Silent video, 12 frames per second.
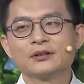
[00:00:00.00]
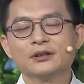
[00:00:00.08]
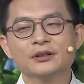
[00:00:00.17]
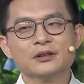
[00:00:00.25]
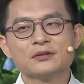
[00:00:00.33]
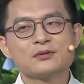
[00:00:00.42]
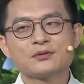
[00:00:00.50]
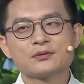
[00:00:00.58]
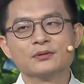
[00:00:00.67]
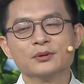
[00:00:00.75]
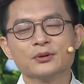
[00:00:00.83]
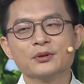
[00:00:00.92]
可能
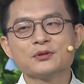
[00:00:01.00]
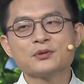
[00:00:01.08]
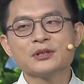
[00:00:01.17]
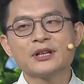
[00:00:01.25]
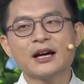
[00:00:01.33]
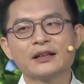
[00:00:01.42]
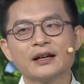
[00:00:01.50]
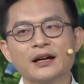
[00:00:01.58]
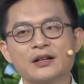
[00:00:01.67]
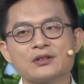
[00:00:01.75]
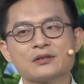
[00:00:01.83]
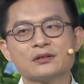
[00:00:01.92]
我觉得最大的
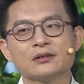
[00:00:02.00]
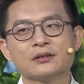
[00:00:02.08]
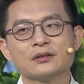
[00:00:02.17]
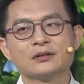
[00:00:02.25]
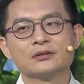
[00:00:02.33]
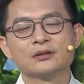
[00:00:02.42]
还是